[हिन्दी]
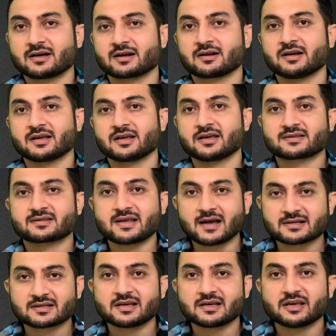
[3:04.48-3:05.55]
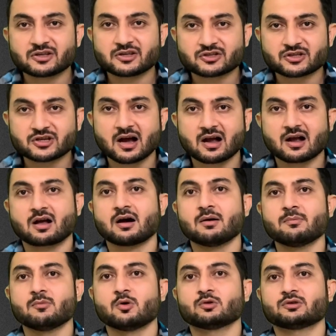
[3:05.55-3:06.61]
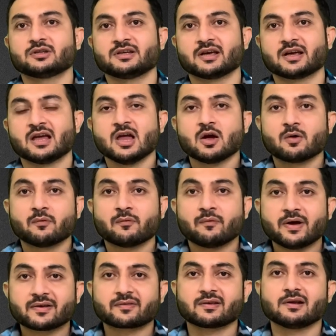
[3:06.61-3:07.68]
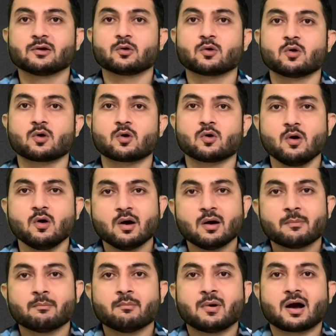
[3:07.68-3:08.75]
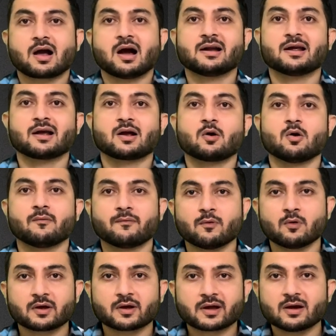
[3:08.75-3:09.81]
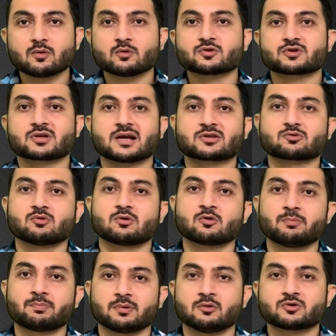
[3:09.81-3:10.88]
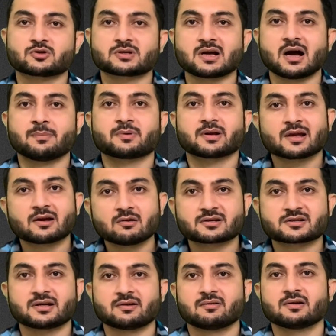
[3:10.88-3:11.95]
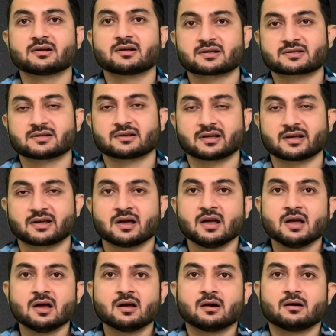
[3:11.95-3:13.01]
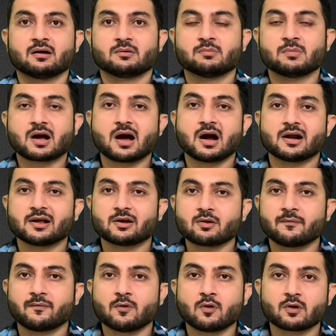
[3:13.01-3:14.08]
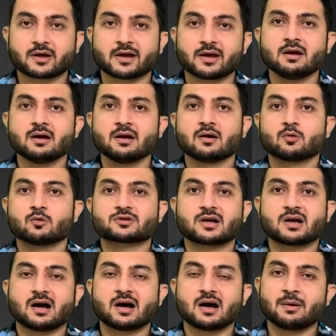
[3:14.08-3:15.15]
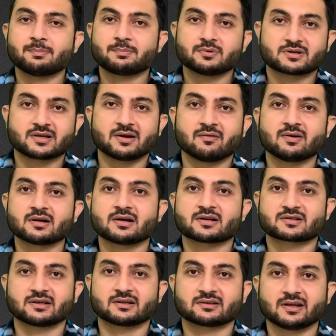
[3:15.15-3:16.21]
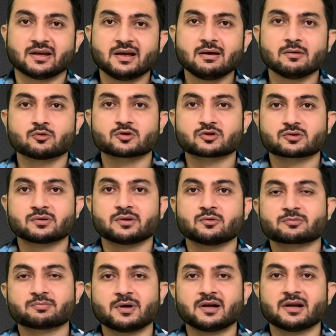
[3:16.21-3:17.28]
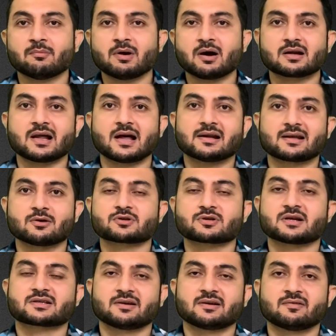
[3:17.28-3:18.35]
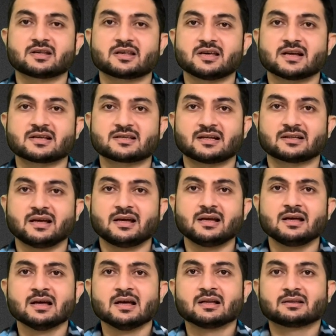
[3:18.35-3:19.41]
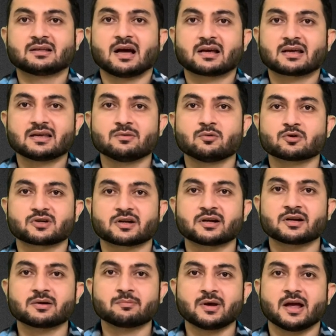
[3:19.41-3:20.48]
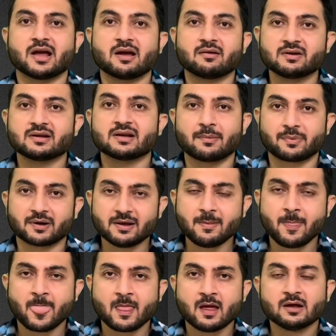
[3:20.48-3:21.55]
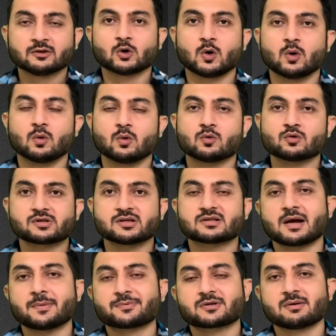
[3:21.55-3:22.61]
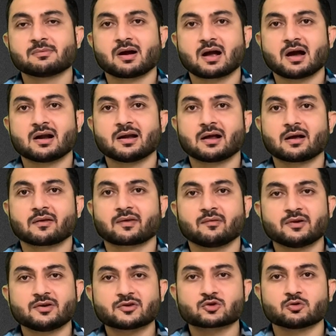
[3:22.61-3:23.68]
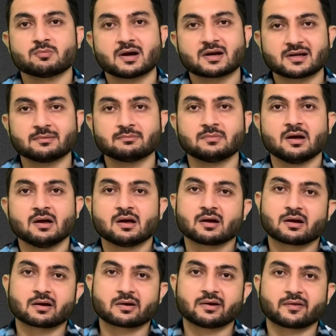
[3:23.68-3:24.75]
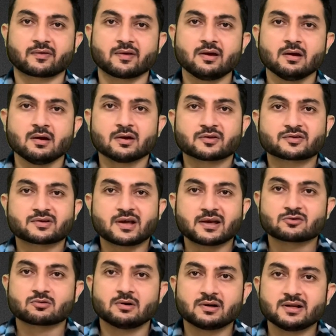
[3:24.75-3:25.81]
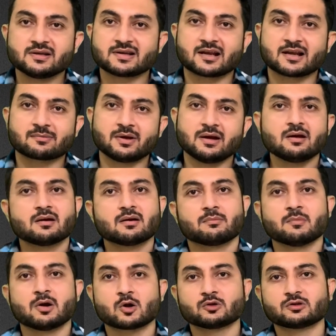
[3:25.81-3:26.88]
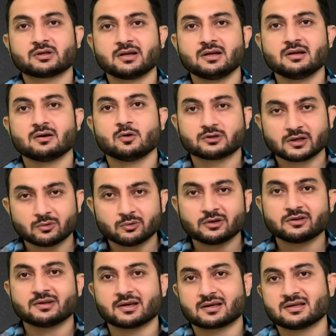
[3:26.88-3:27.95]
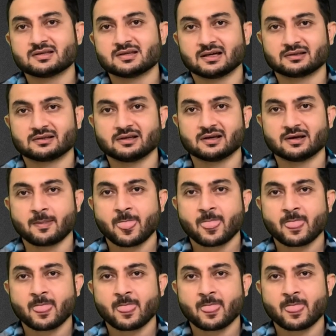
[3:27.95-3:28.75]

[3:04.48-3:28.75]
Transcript: करने की सेक्स की इच्छा कम होती है वैसे लोगों को मखाने को फोड़ के उसका स्वरूप उसका आप रेगुलर सेवन कर सकते हैं मखाने को फोड़ के उसका आप सेवन कर सकते हैं उसमें उसमें नमक डाल के उसका सेवन किया जाता है ताकि वो शरीर में हैवी ना पड़े तो उस हिसाब से मखाने का सेवन सुबह शाम करने से सेक्सुअल डिजायर में बढ़ोतरी होती हुई देखी जाती है